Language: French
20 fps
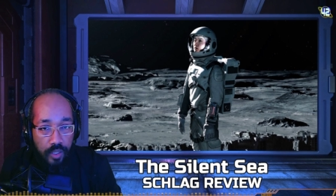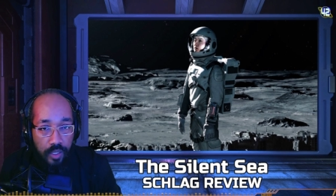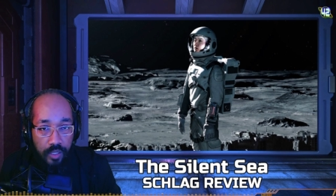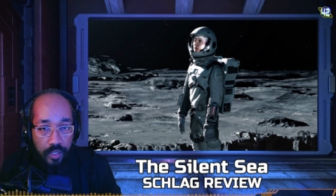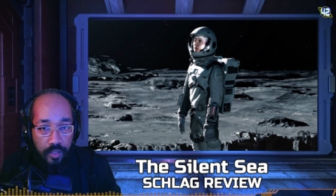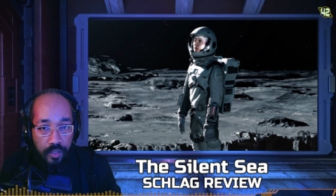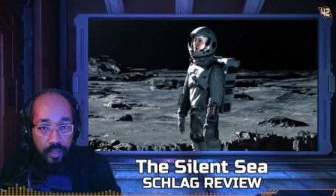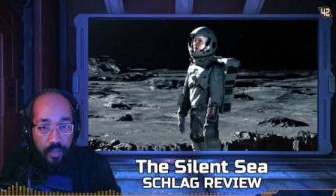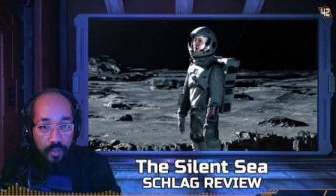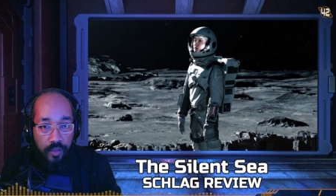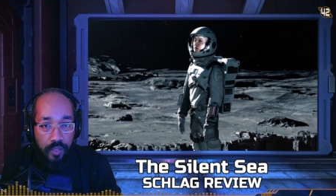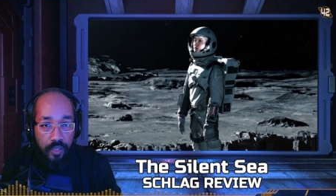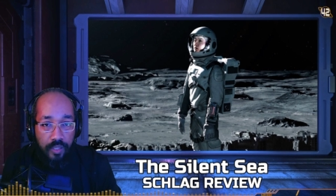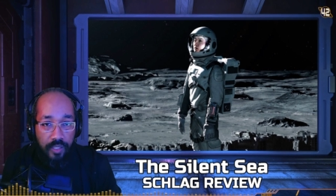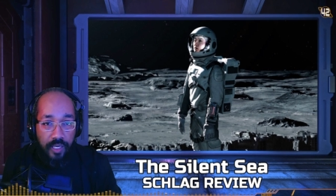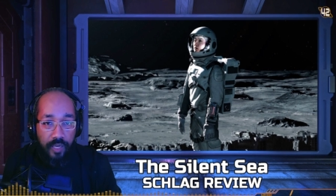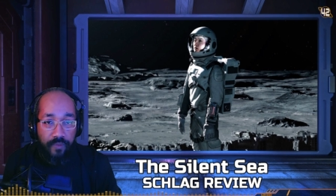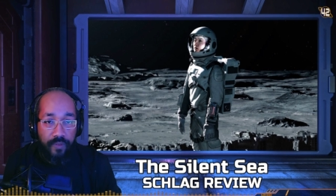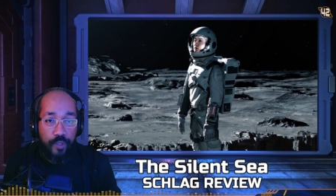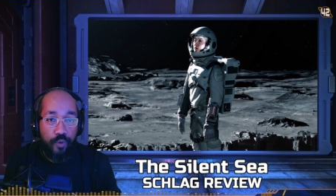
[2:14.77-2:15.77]

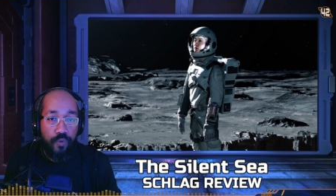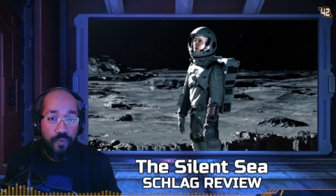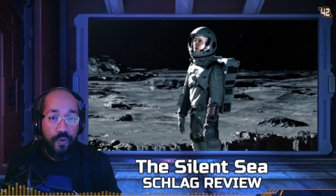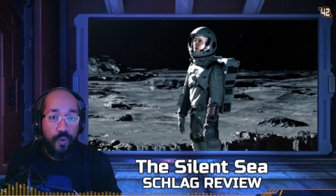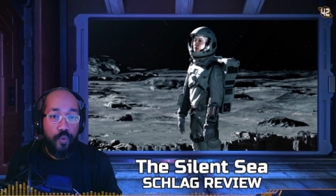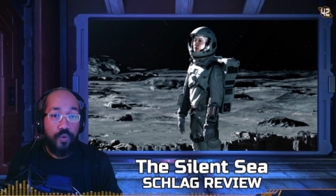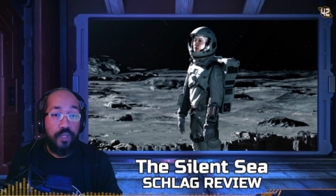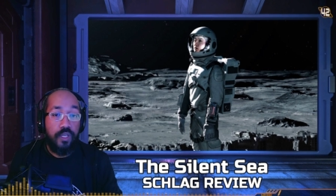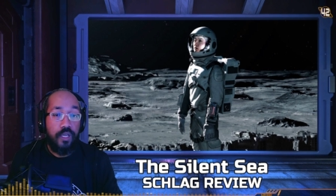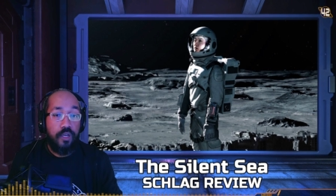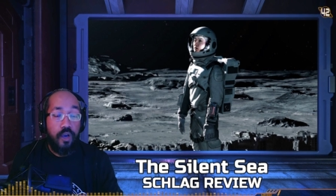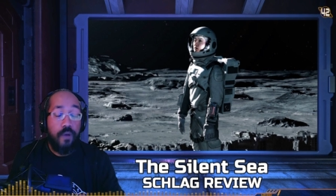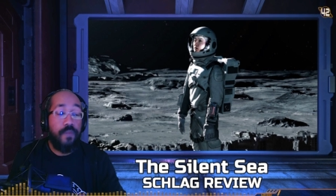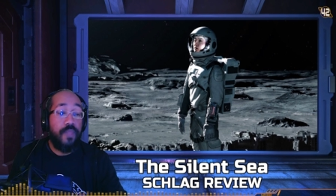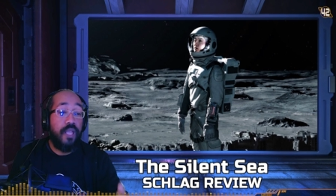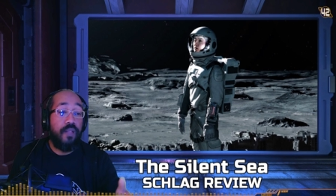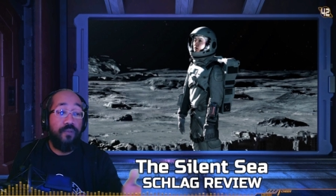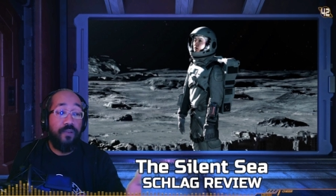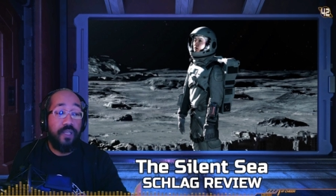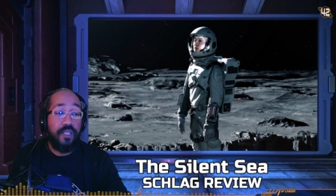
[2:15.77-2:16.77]
des, services de VOD
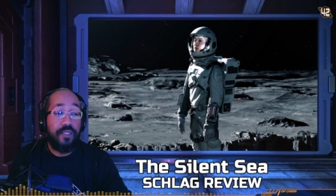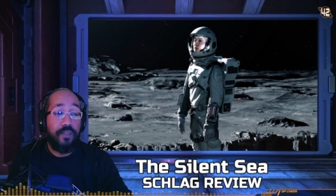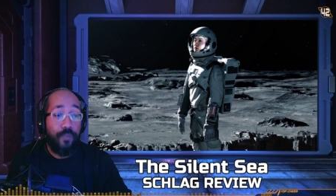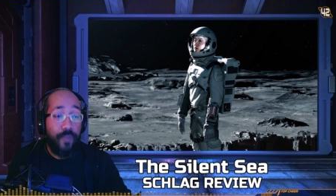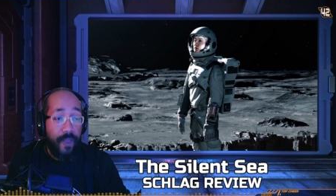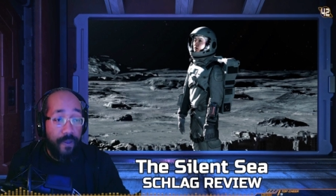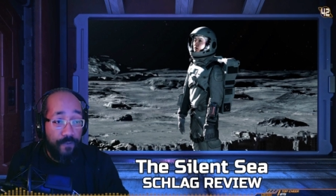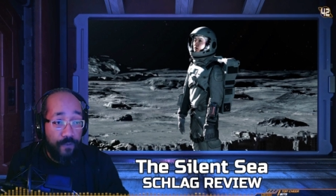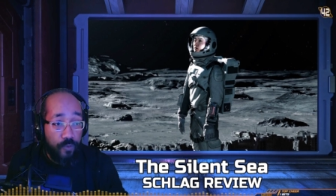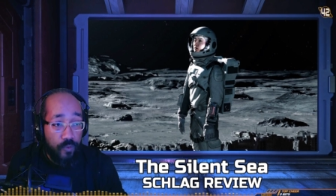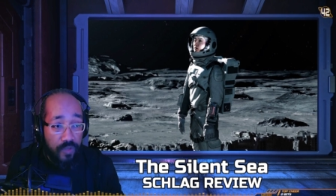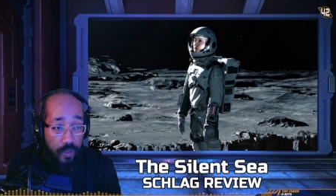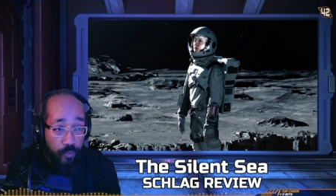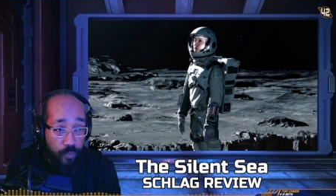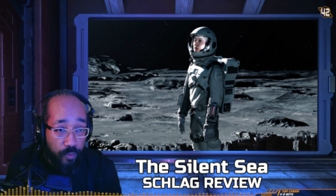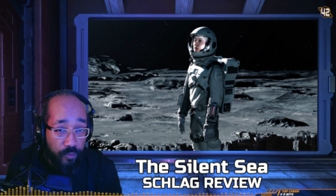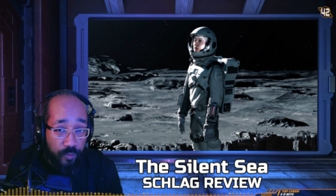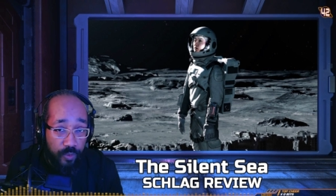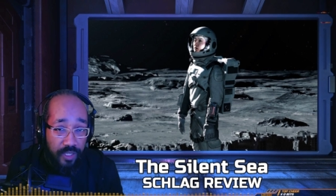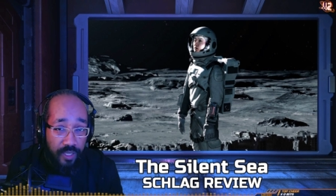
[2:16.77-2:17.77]
comme Netflix. Bref, tout
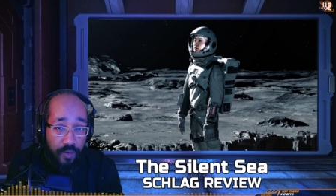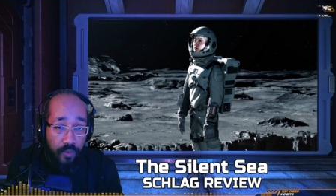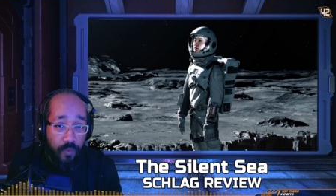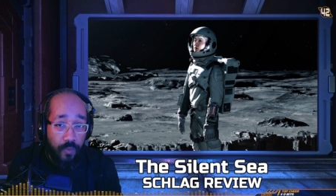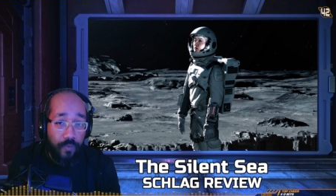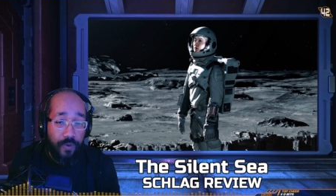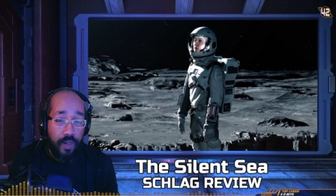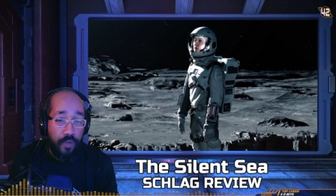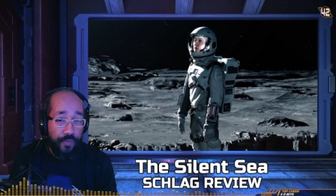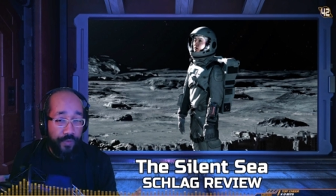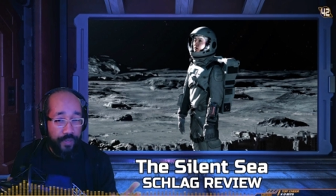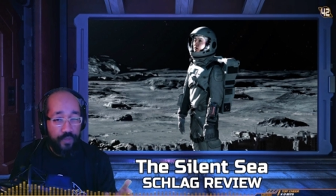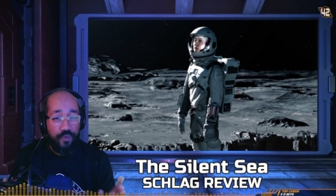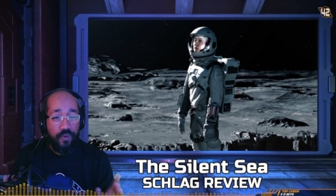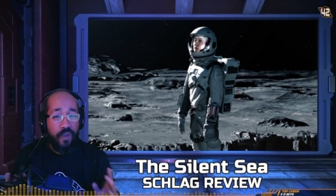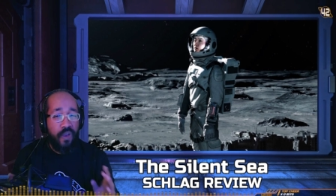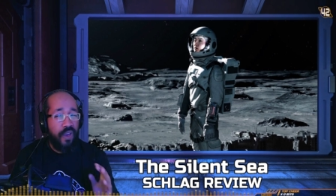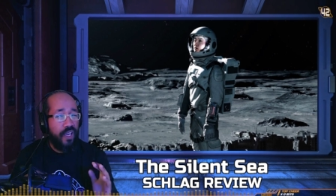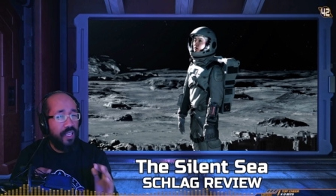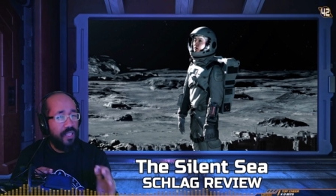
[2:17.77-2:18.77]
ça pour vous dire que voilà, on est
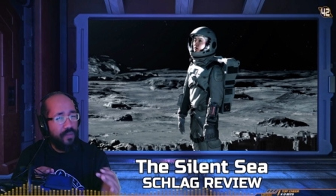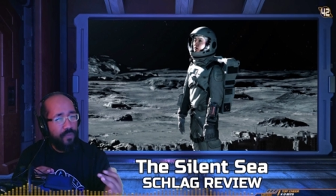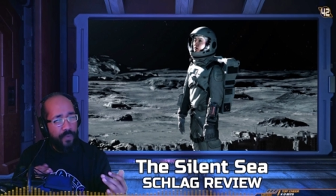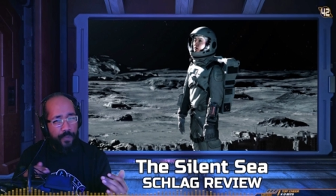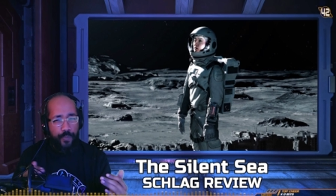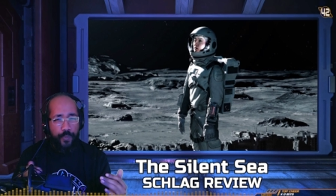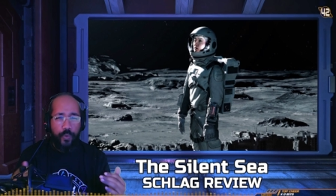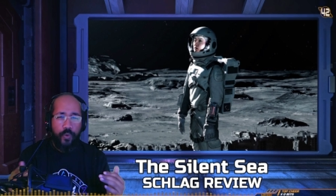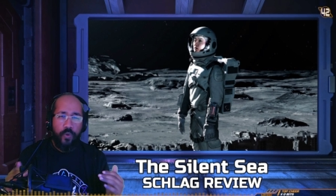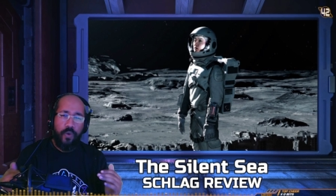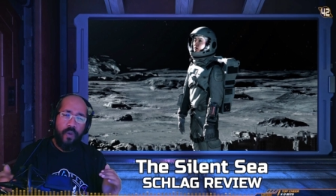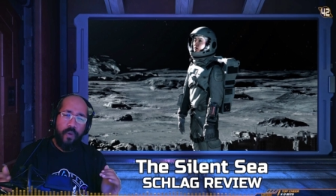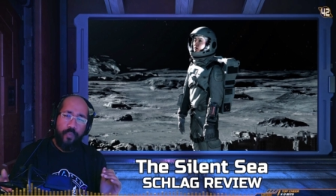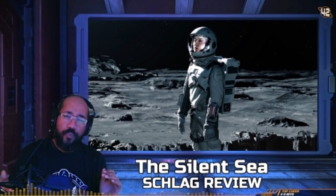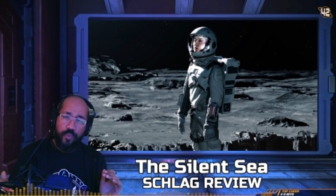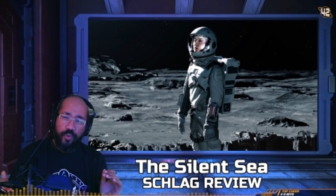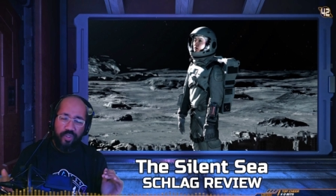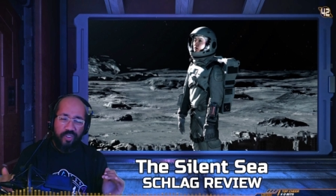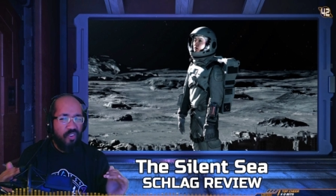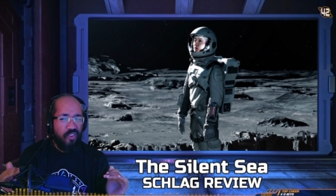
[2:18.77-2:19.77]
sur un rythme un
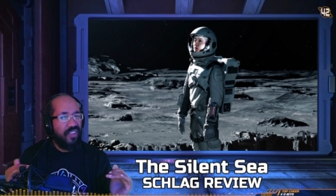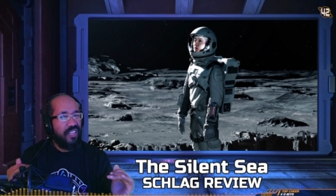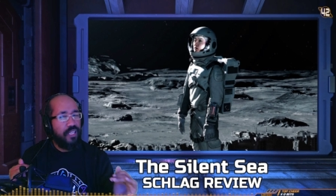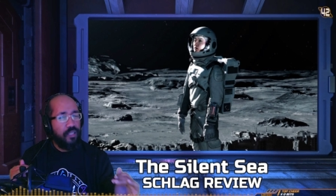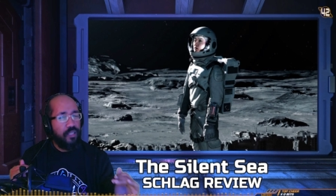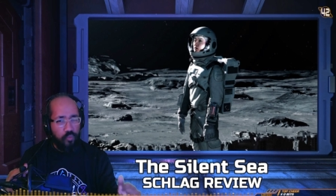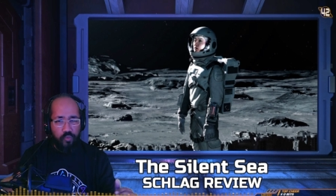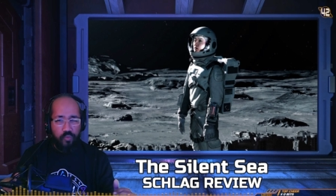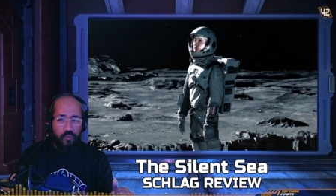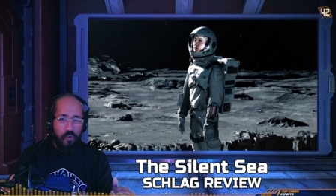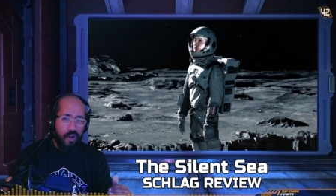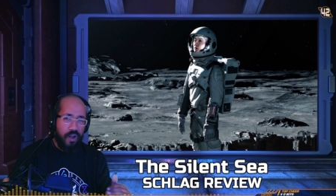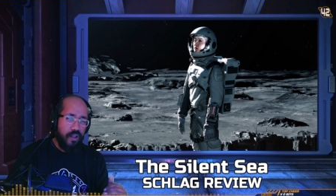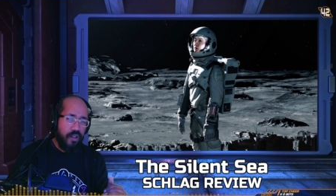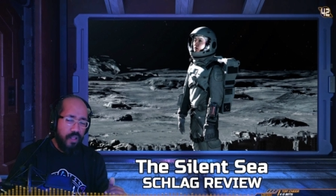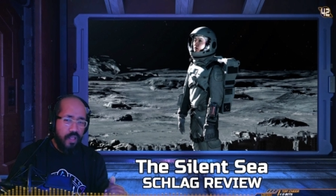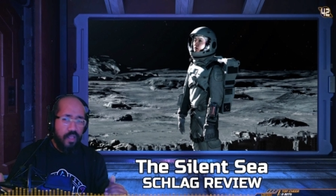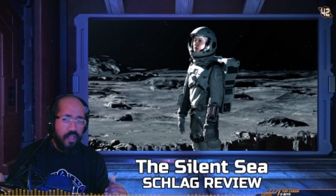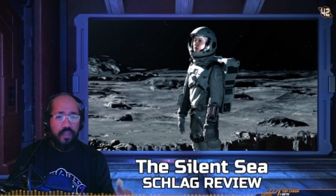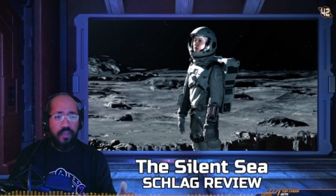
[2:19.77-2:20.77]
peu, tranquillou, quoi.
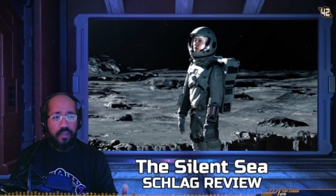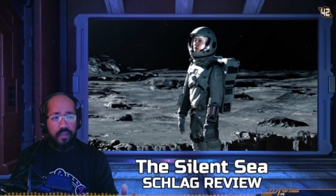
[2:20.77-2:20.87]
Hein.